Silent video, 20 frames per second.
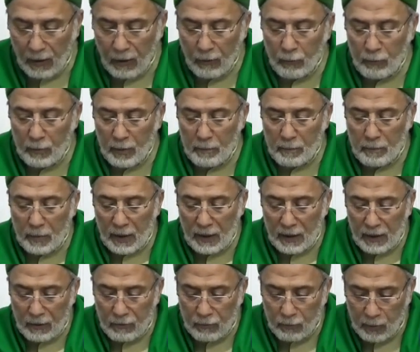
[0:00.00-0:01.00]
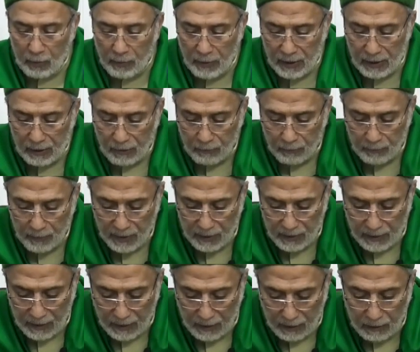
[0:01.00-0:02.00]
قوم بينكم وبينهم
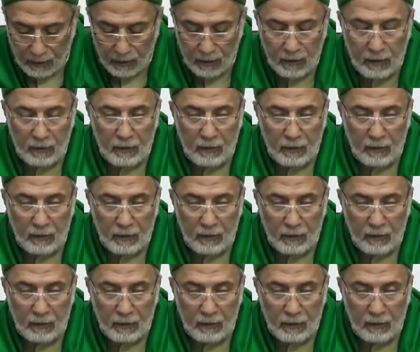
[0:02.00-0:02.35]
ميثاق